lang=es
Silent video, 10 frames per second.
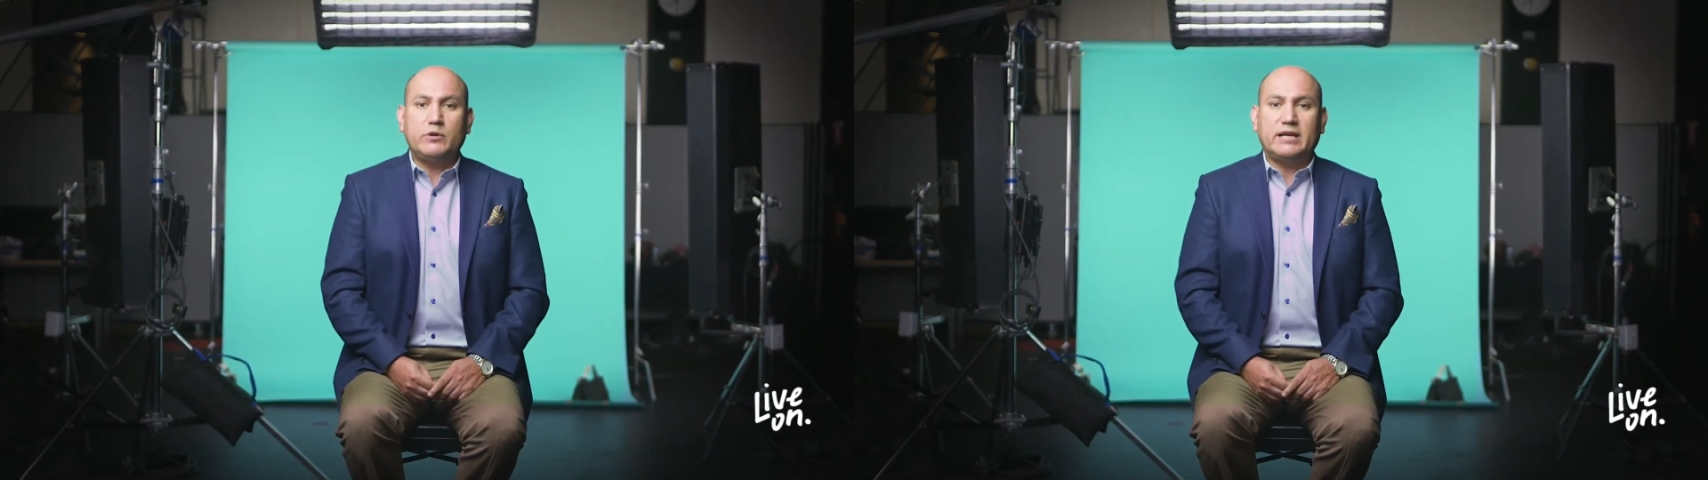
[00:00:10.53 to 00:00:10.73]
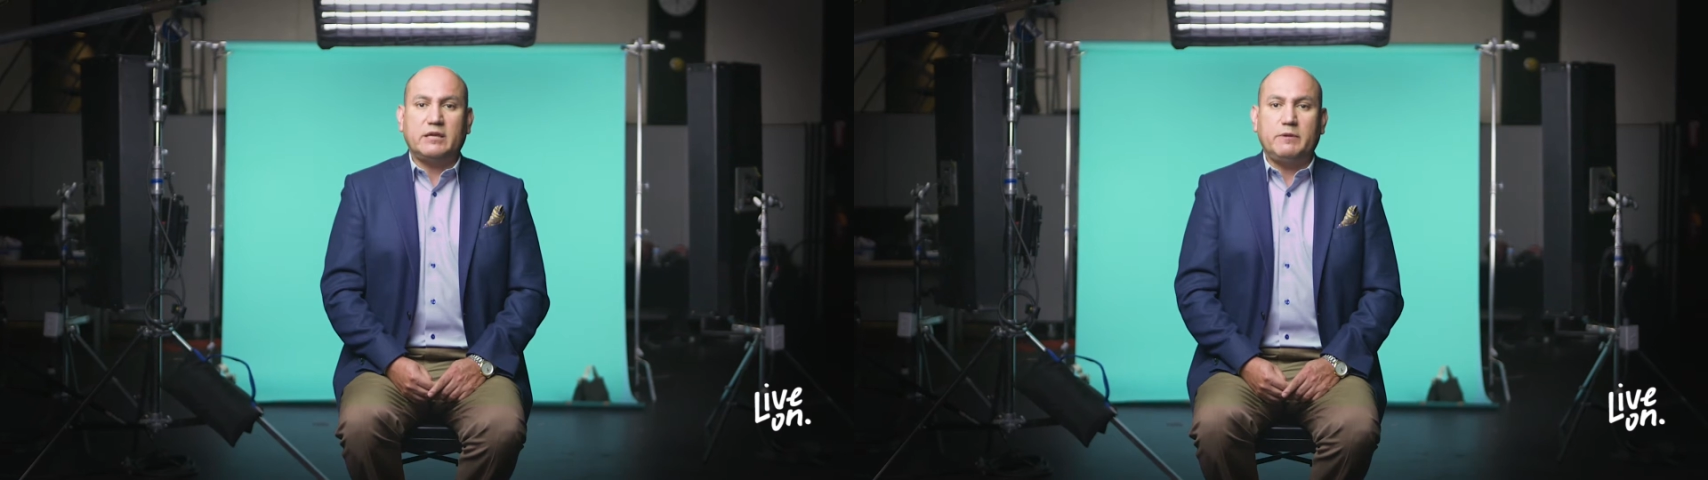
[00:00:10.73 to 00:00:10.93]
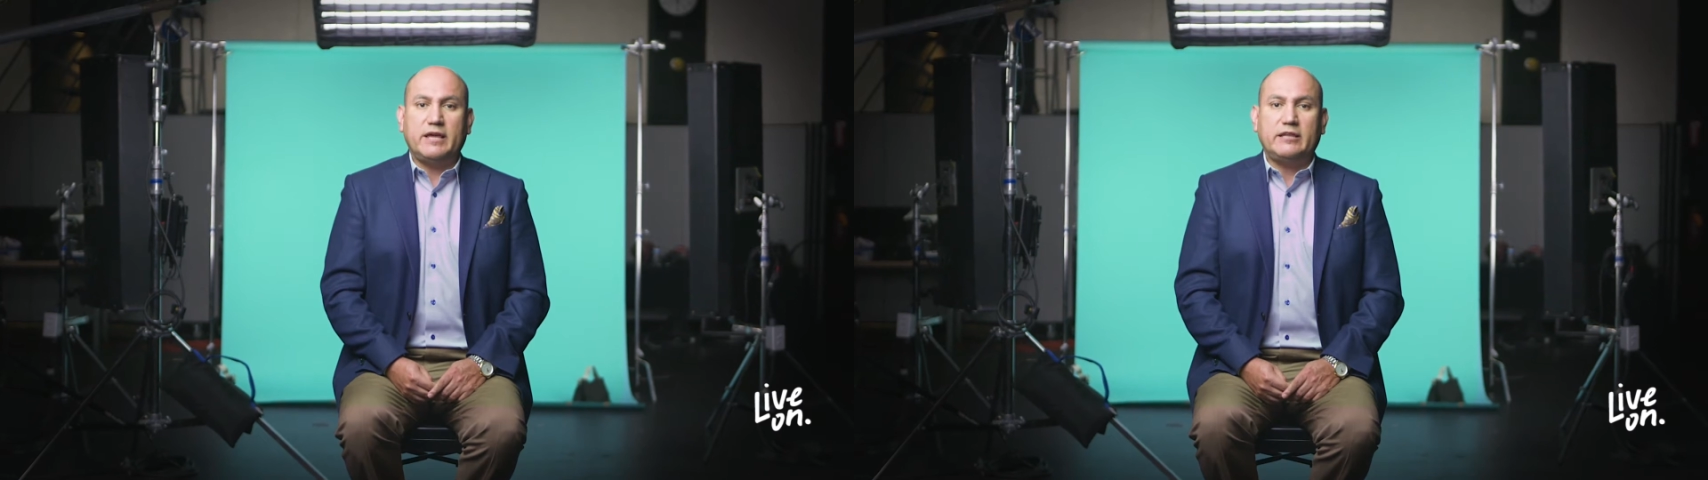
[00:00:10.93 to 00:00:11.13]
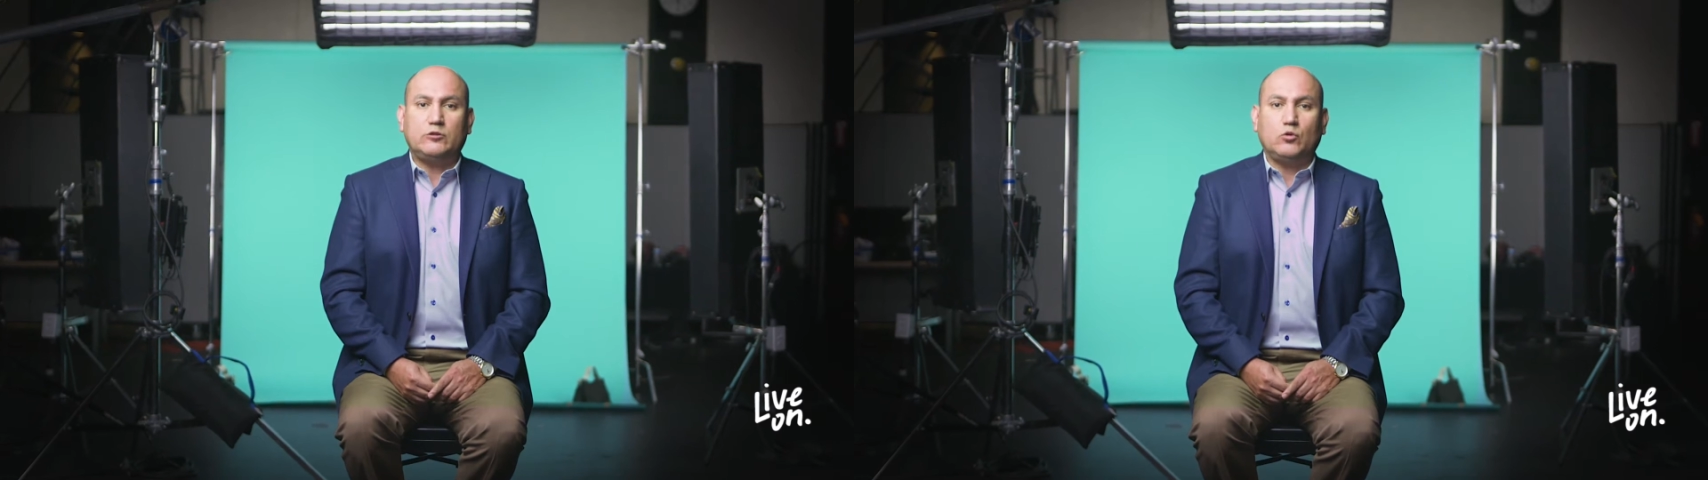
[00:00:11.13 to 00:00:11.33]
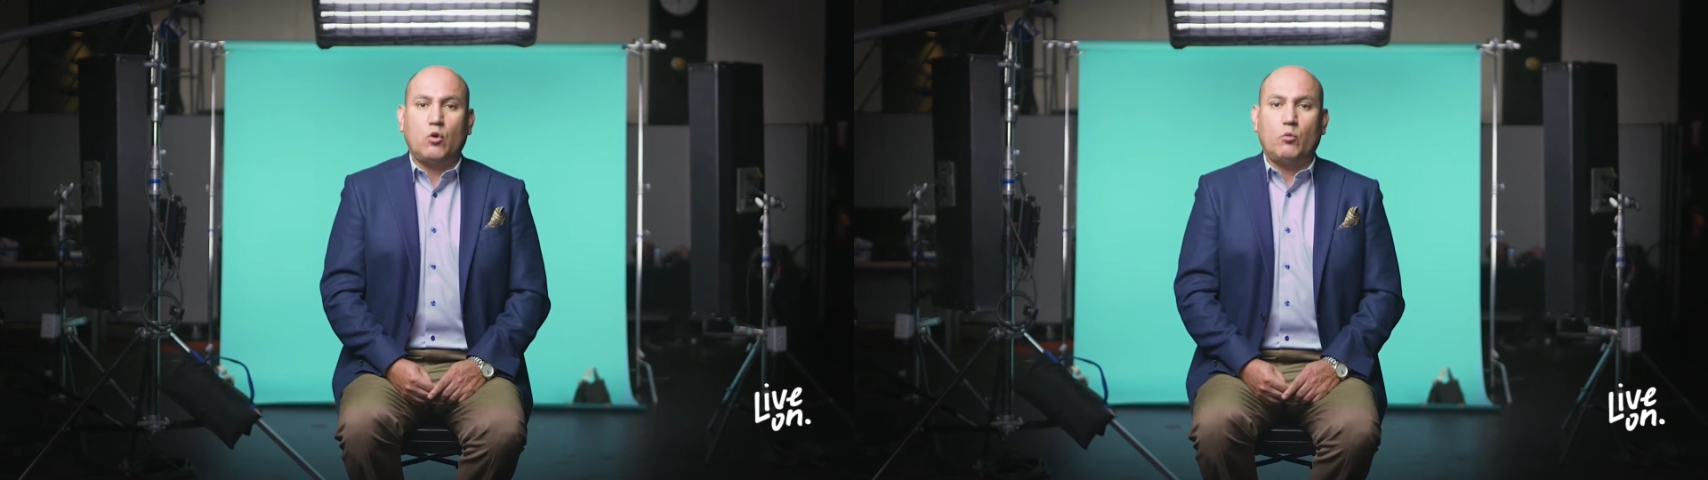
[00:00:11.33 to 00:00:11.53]
una actividad de
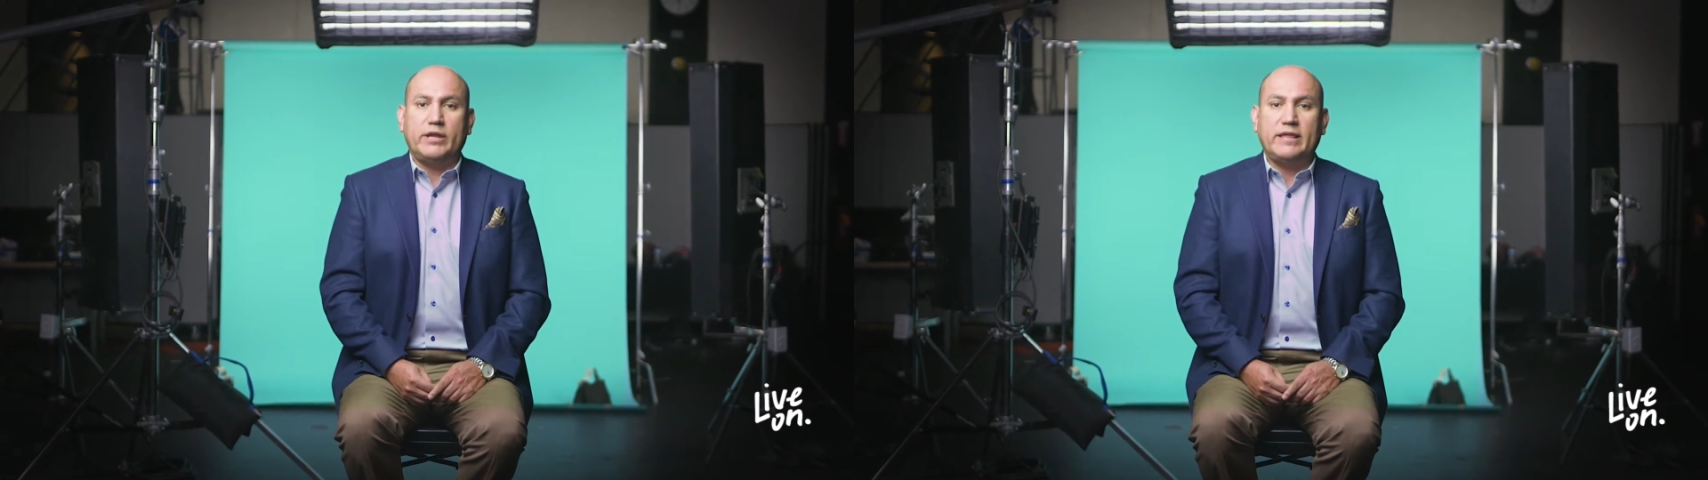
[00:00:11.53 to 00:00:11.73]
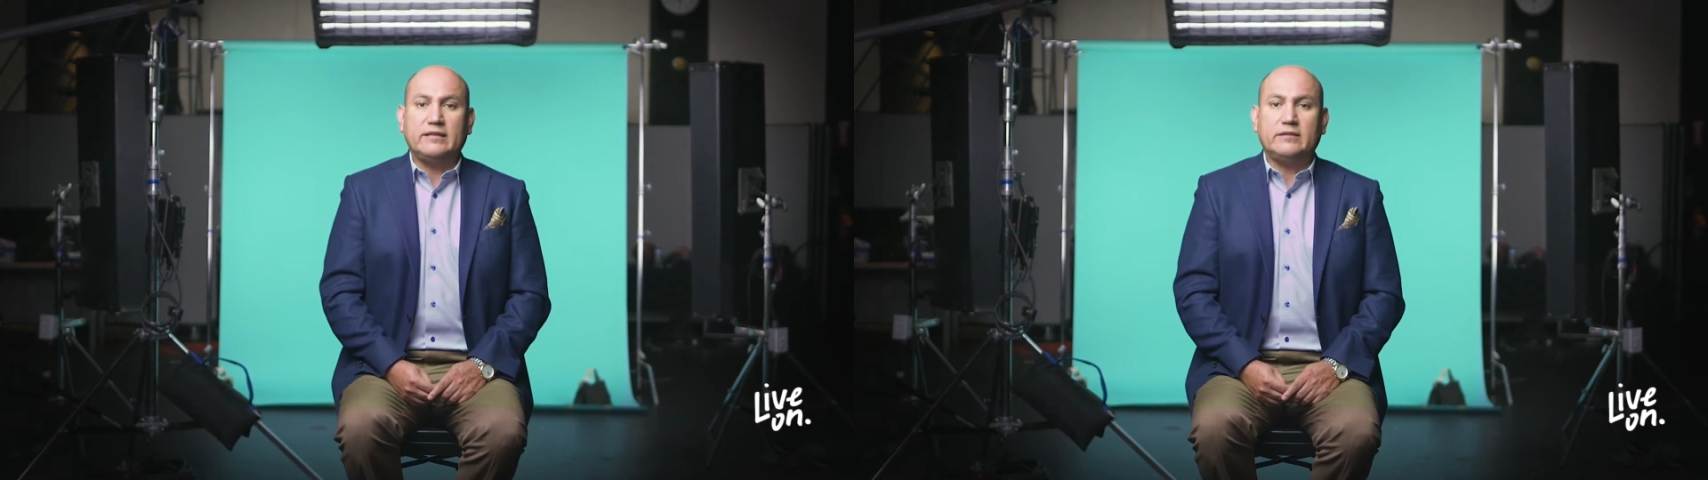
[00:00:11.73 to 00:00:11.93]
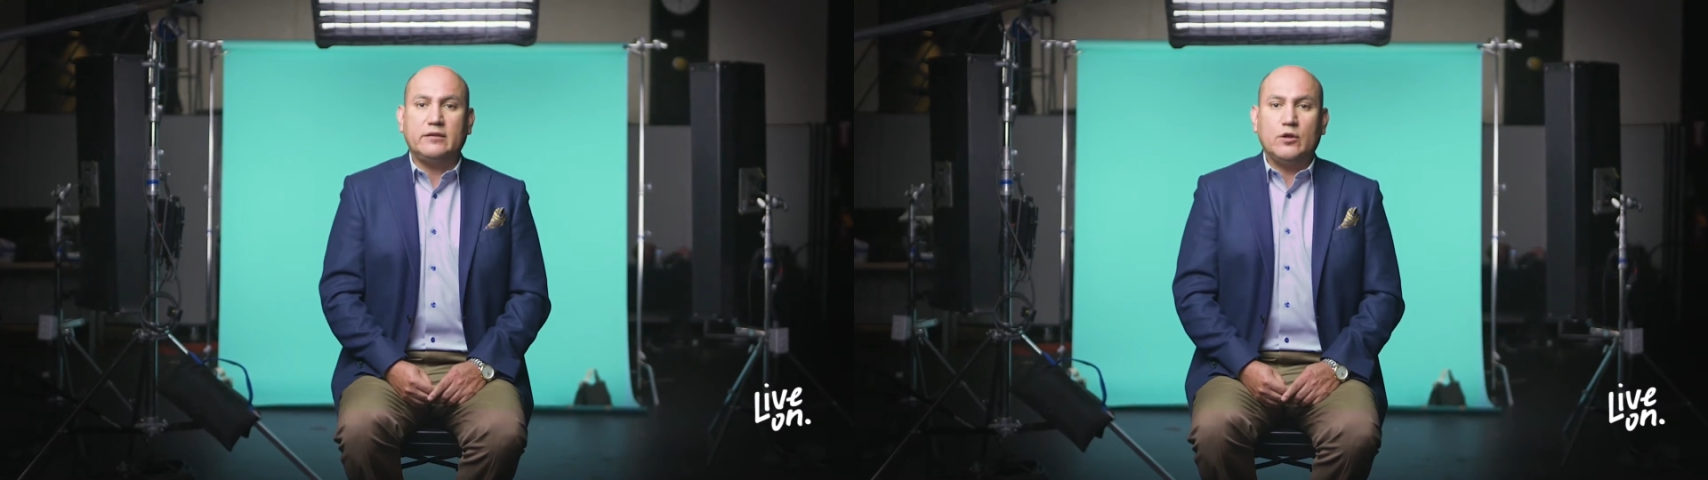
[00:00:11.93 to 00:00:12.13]
tu comunidad